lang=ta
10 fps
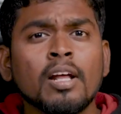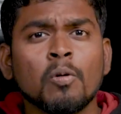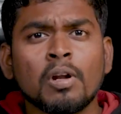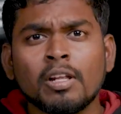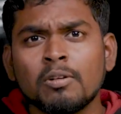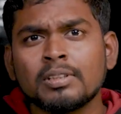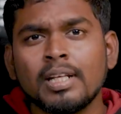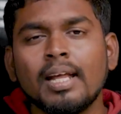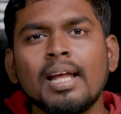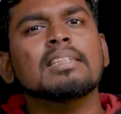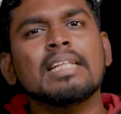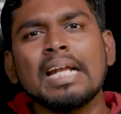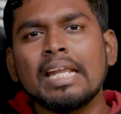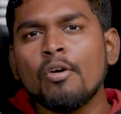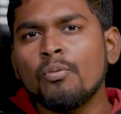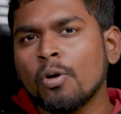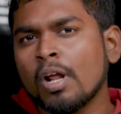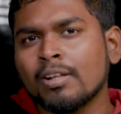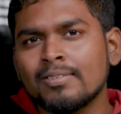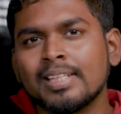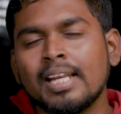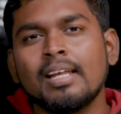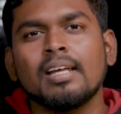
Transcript: இருந்தாலும் சரி இருந்தாலும் சரி